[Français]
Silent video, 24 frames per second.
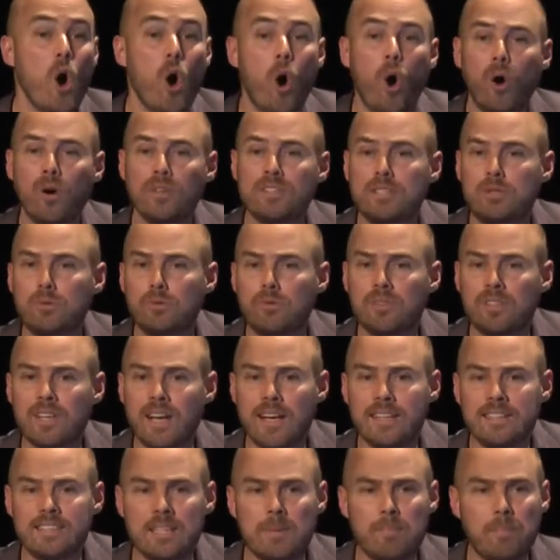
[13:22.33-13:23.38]
On dit tout le
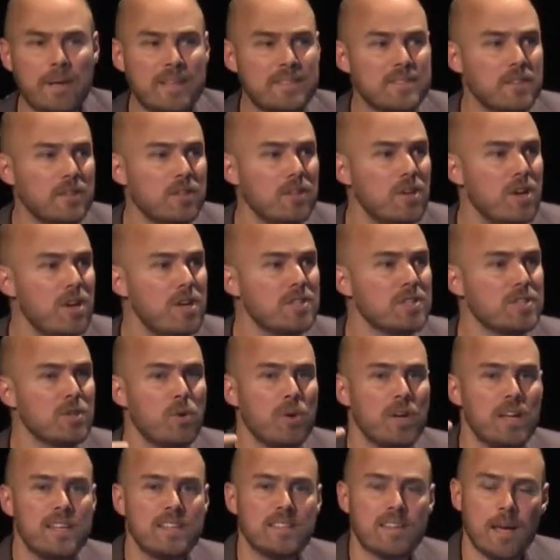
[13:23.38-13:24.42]
temps, ces personnes-là, si on
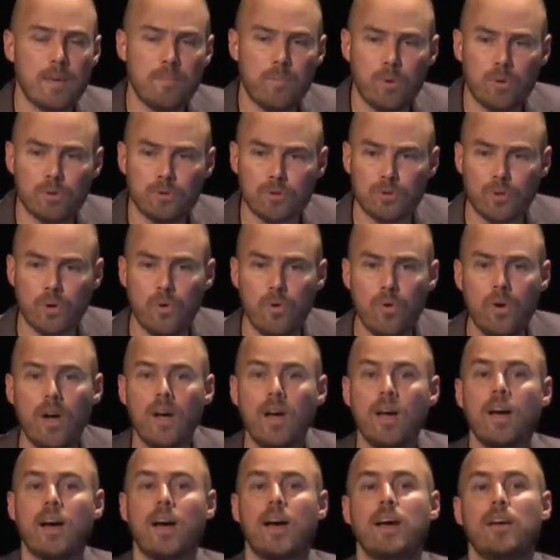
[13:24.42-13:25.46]
les impose trop,
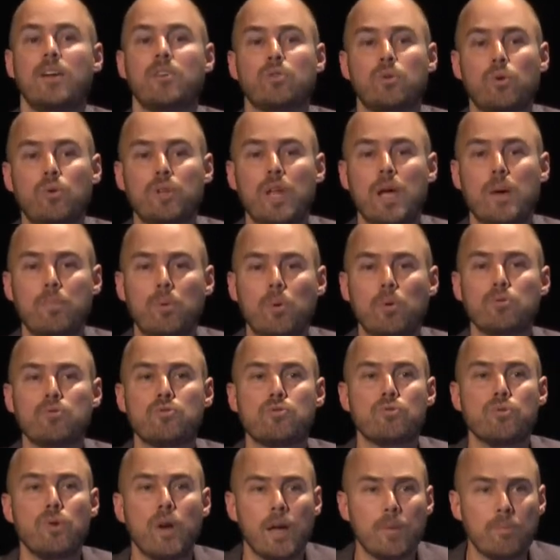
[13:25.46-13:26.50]
hein, trop d'impôts
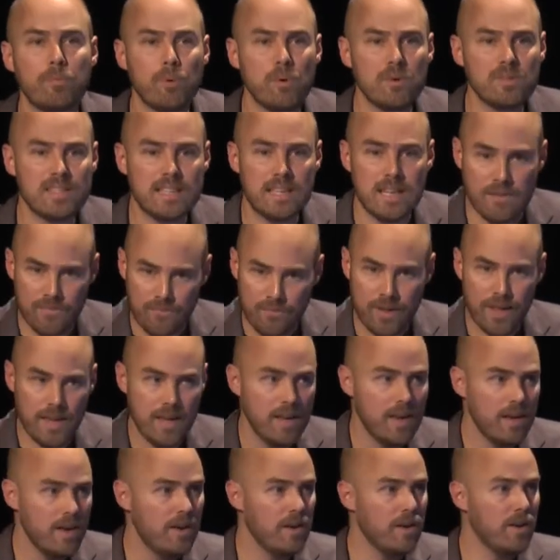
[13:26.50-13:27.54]
tue l'impôt, c'est l'effet,
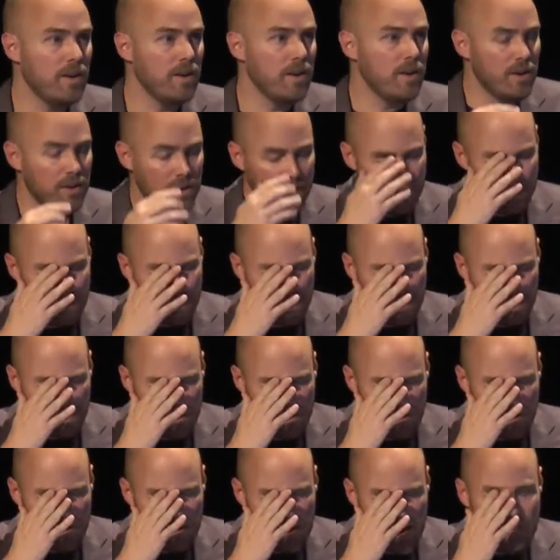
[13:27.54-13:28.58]
euh,
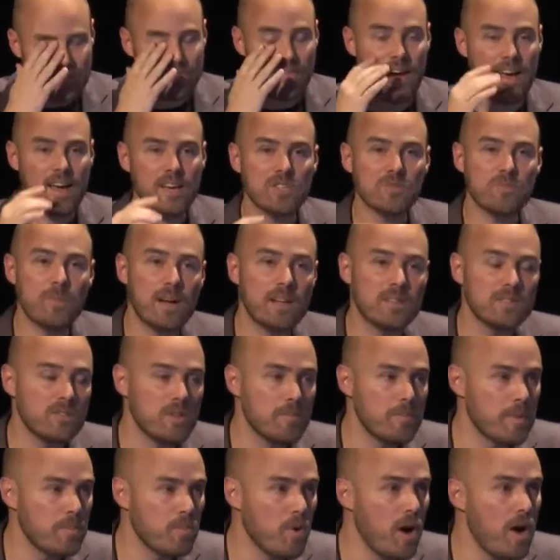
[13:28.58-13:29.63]
l'affaire, je pense, de
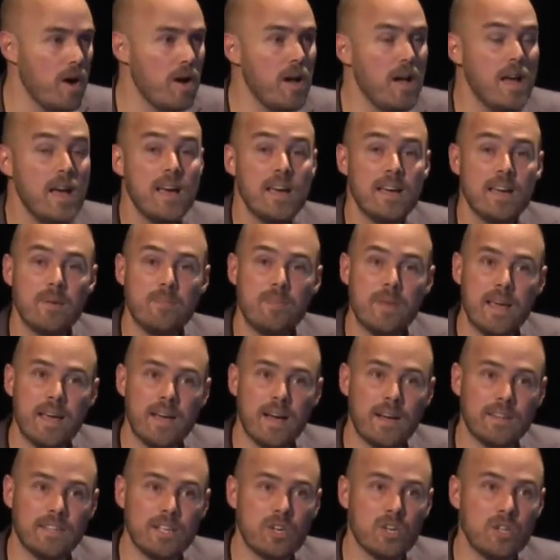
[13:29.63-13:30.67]
mémoire, eh bien,
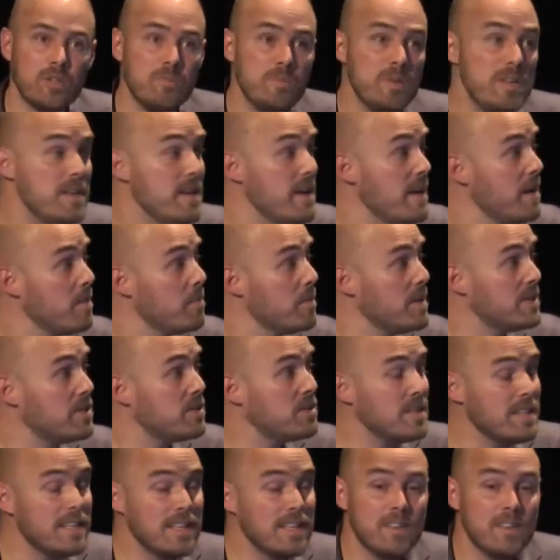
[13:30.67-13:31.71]
en économie. Mais
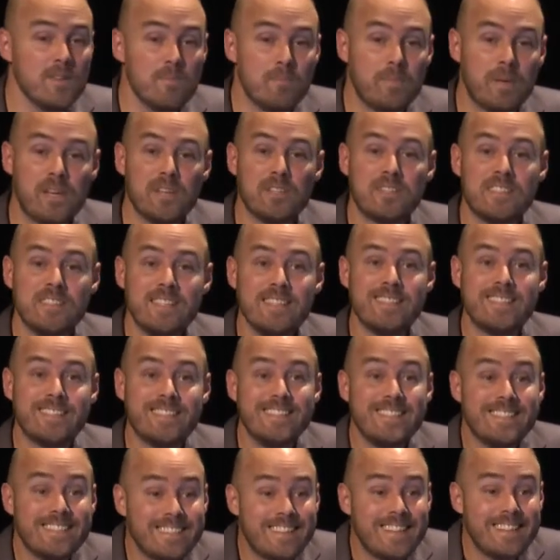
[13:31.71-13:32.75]
Piketty, il
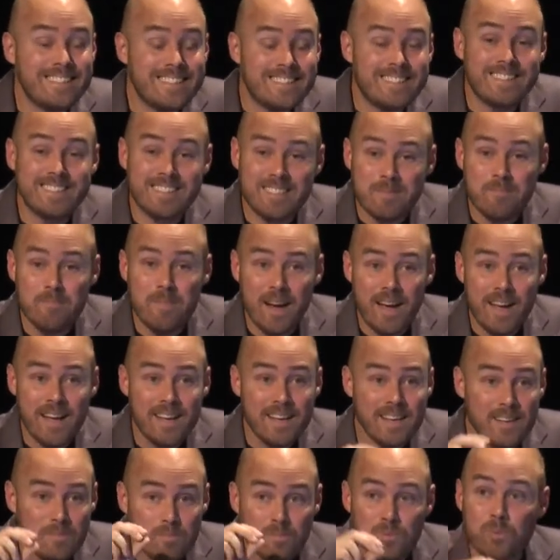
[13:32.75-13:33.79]
dit, statistiquement,
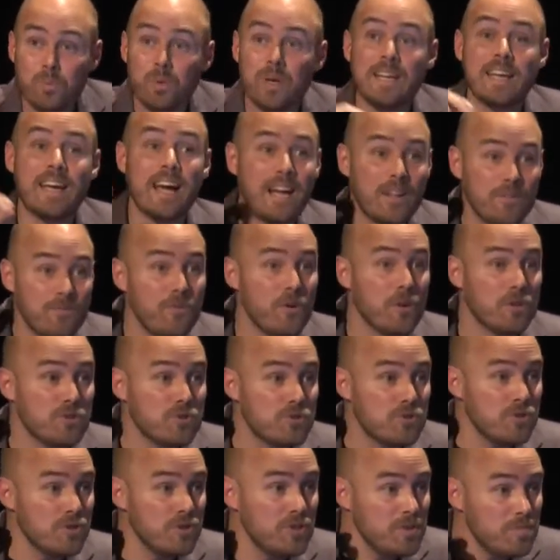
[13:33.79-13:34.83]
pour les grandes
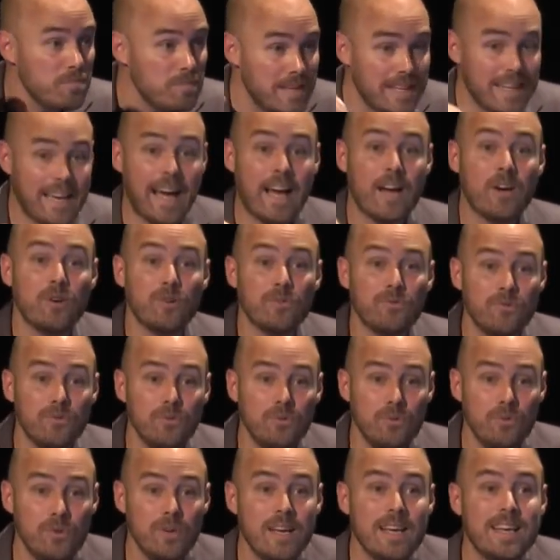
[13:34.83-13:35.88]
fortunes, les grands
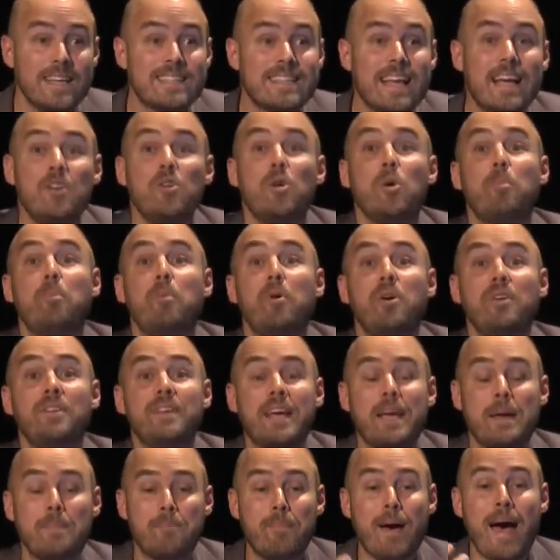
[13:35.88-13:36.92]
revenus, ça n'a pas
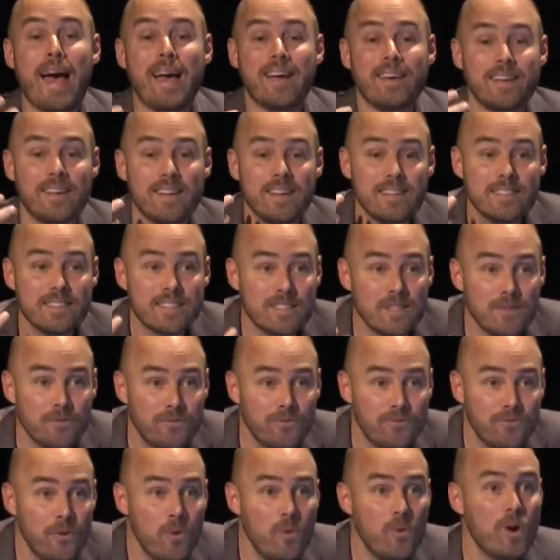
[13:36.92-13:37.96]
d'impact. C'est
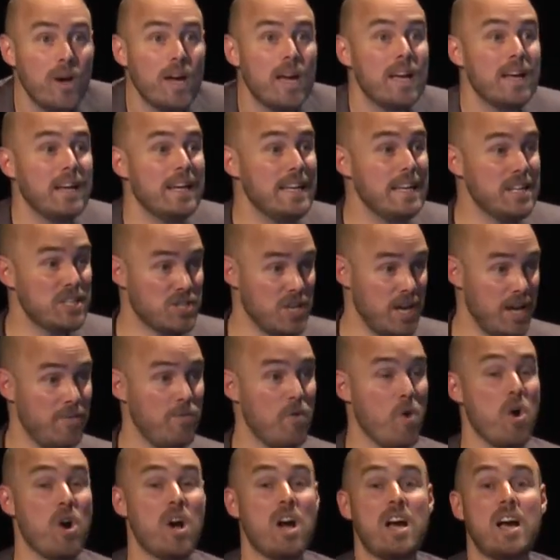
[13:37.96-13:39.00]
faux. Les gens
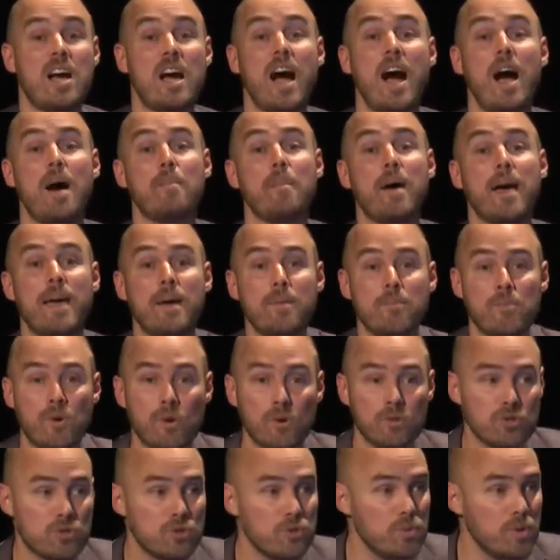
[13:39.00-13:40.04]
vont quand même
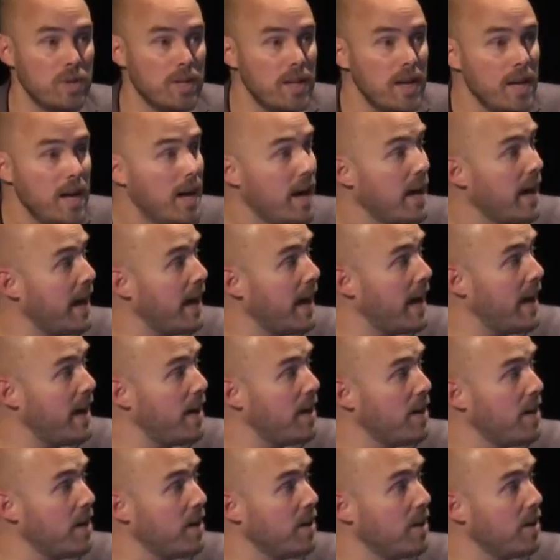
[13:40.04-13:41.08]
continuer à
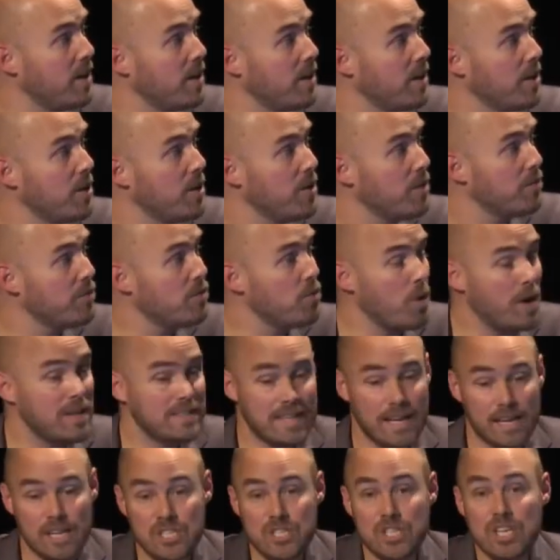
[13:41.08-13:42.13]
euh, vouloir
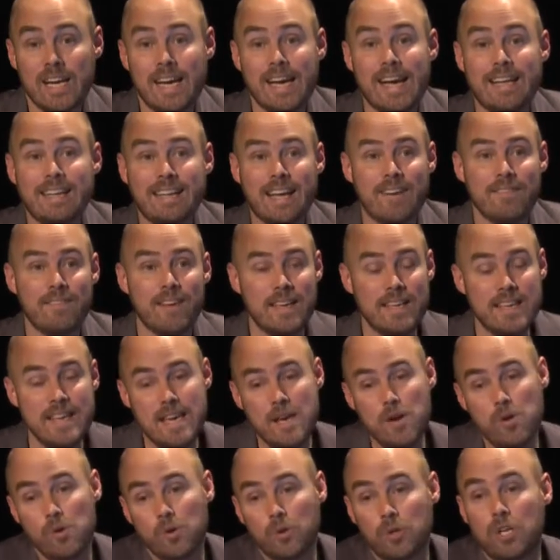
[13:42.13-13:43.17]
s'enrichir et à
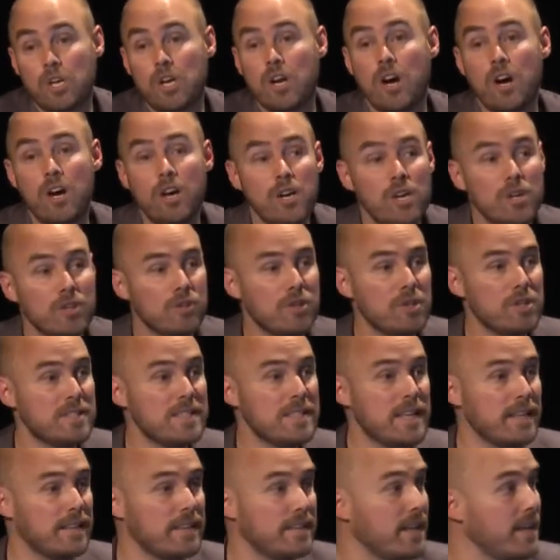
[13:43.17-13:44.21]
travailler au-delà d'un
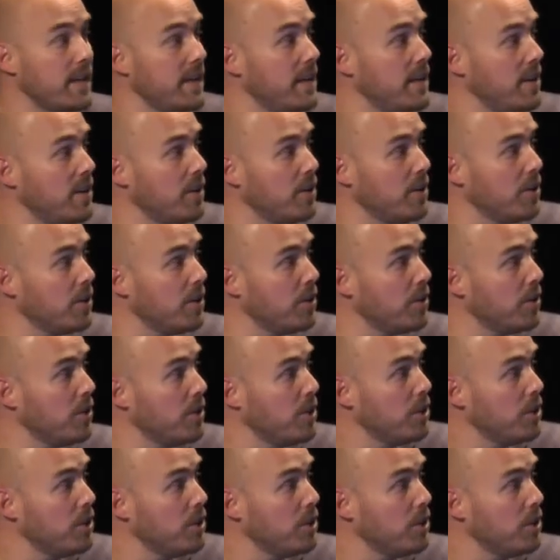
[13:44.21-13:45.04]
certain... Euh,